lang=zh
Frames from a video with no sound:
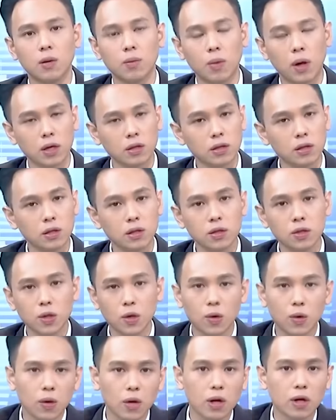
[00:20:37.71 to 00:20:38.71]
把资金
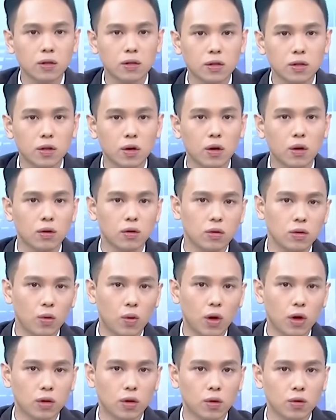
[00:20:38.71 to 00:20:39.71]
抽回来之后，
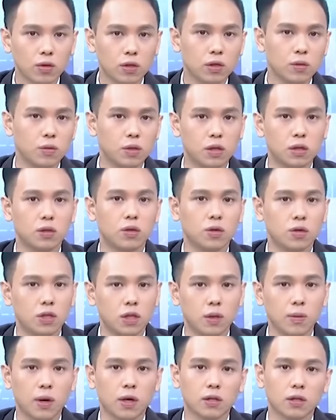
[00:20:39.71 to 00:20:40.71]
网通是不是就
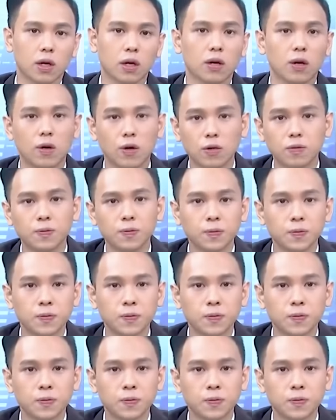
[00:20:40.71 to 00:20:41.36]
接棒上攻？